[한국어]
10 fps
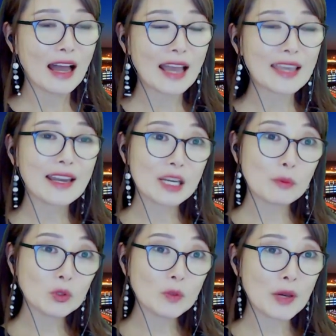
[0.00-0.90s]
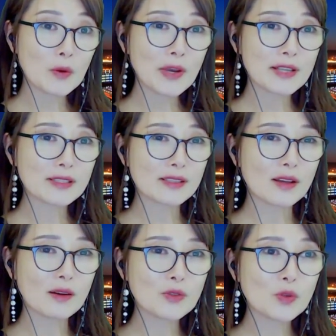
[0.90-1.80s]
아이가 일본어 배우고
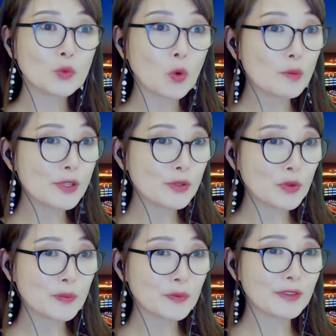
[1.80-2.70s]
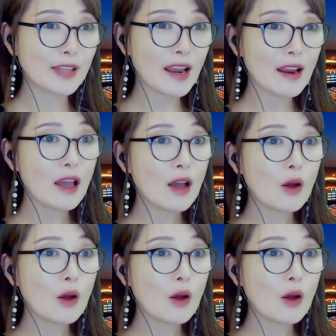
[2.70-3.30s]
있어서 좀 도움을 주고 싶은데